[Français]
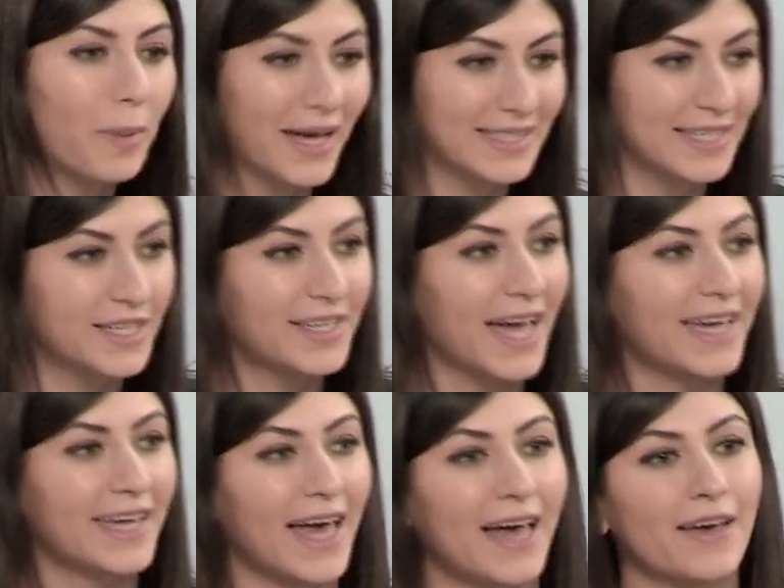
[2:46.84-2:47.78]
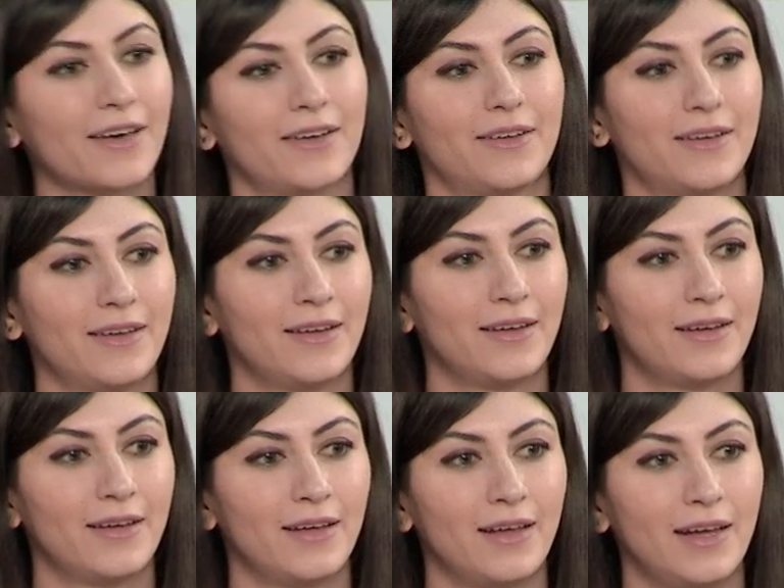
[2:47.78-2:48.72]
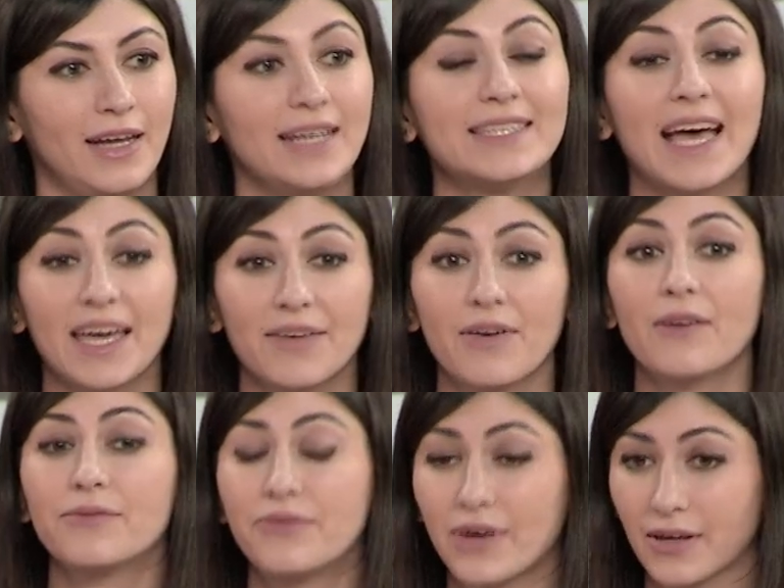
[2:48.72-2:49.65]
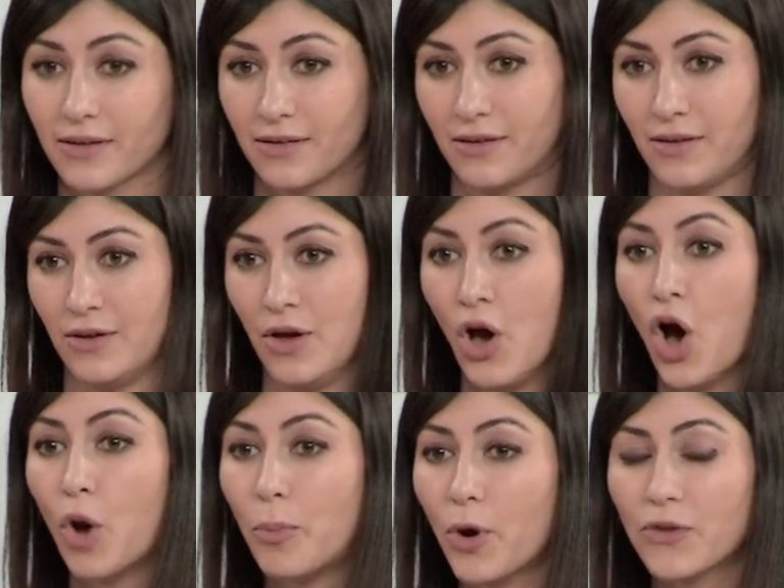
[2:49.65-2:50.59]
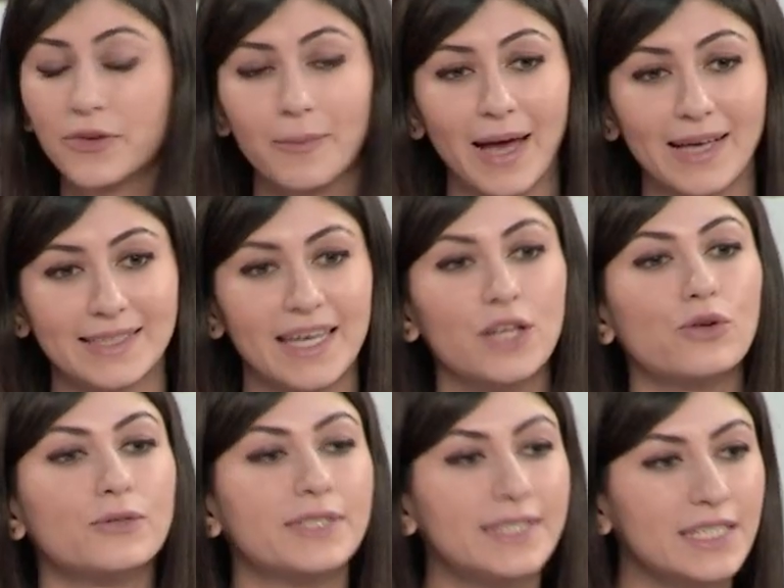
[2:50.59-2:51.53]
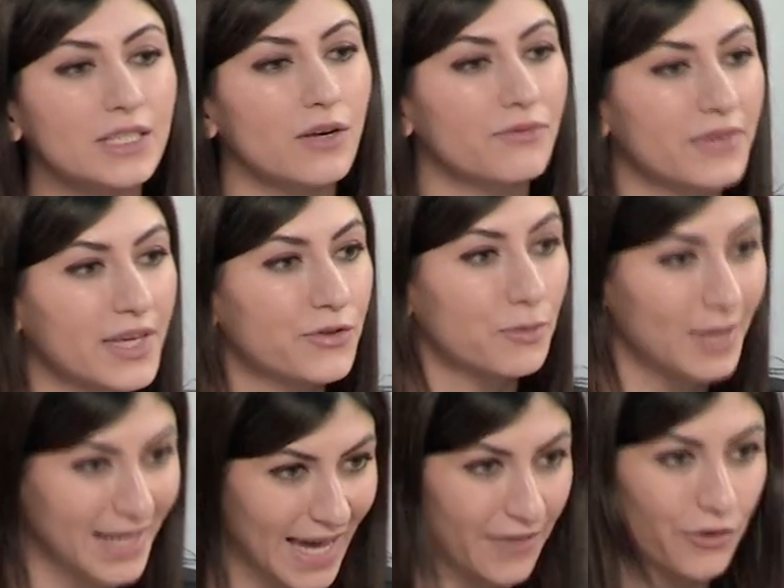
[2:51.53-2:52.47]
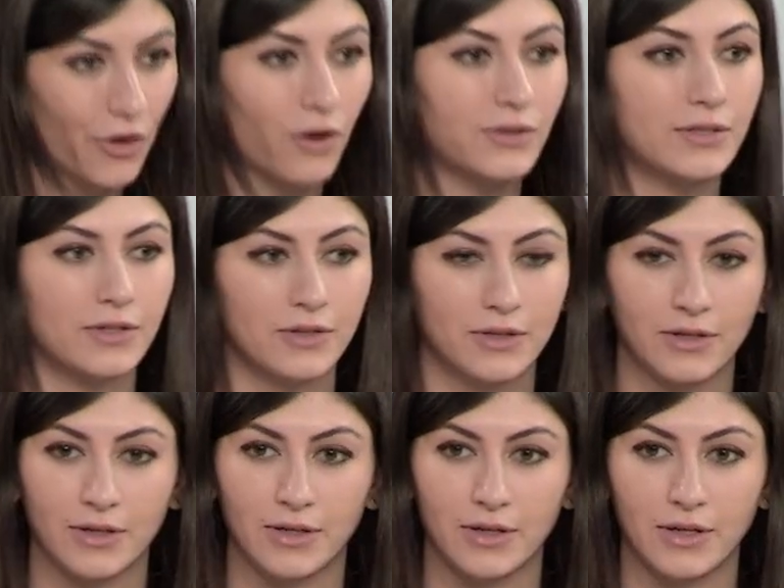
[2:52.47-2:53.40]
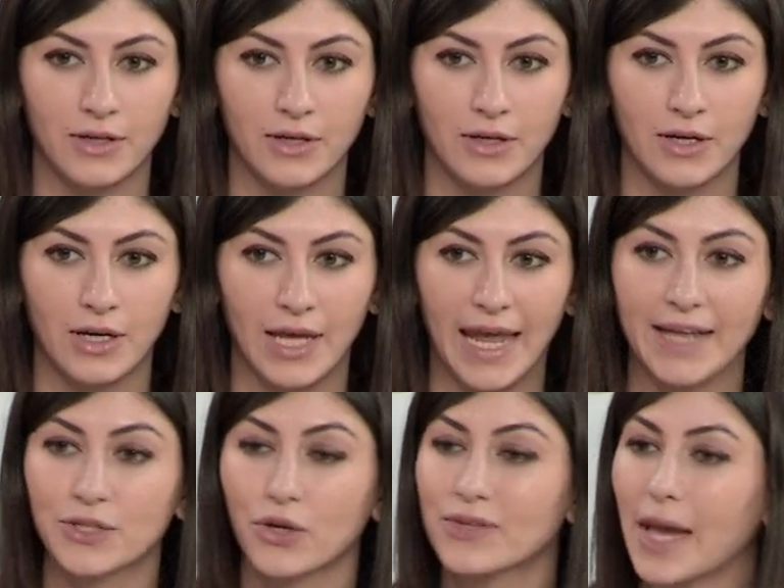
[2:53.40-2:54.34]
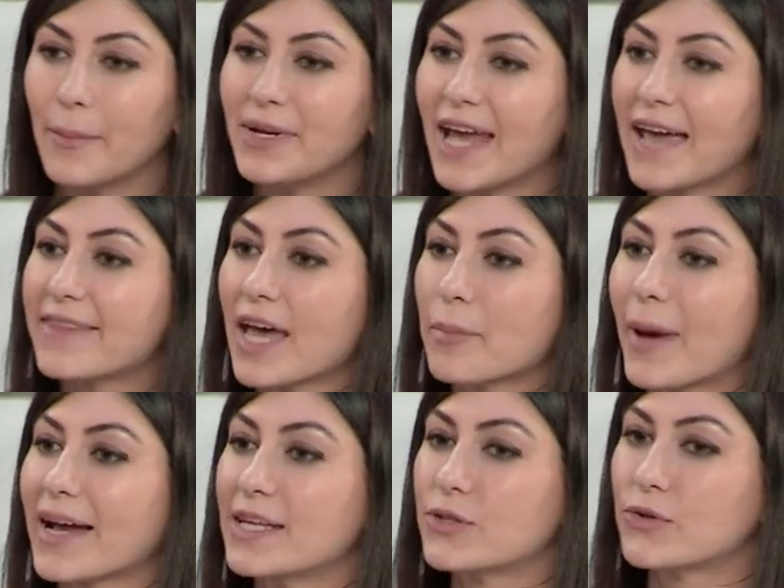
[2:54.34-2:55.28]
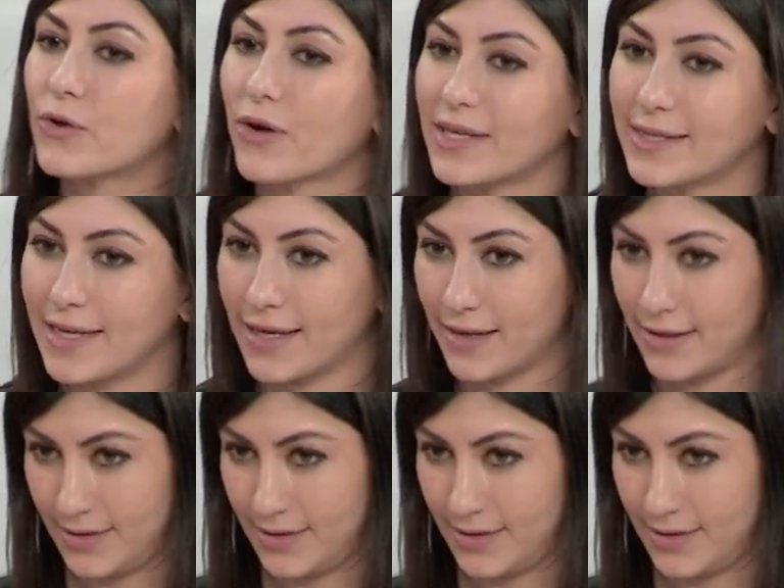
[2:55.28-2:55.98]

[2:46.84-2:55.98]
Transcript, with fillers: parti de Dakar, ils arrivent enfin au port de Marseille le 10 janvier 2014 et ils sont amenés à terre par les autorités.